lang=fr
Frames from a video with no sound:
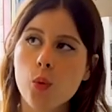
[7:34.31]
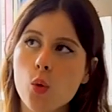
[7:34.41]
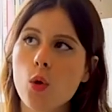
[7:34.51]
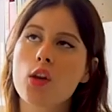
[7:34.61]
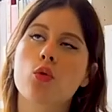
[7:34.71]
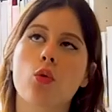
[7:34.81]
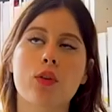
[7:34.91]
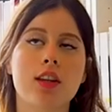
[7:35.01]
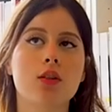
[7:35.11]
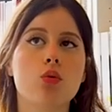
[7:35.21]
Alors
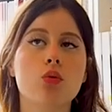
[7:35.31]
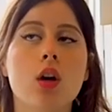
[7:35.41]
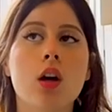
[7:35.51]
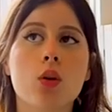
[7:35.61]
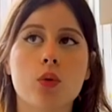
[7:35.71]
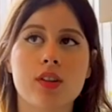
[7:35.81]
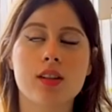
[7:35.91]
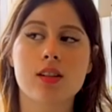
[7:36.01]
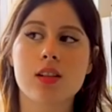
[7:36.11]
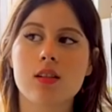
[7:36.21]
pourquoi est-ce qu'on
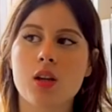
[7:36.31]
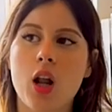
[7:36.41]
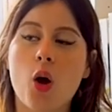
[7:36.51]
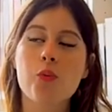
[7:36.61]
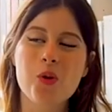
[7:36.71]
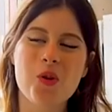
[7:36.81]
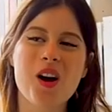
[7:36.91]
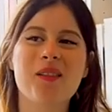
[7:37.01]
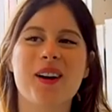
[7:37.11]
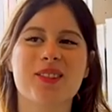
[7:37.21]

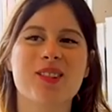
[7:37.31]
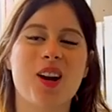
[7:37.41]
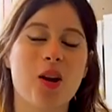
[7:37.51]
alors pourquoi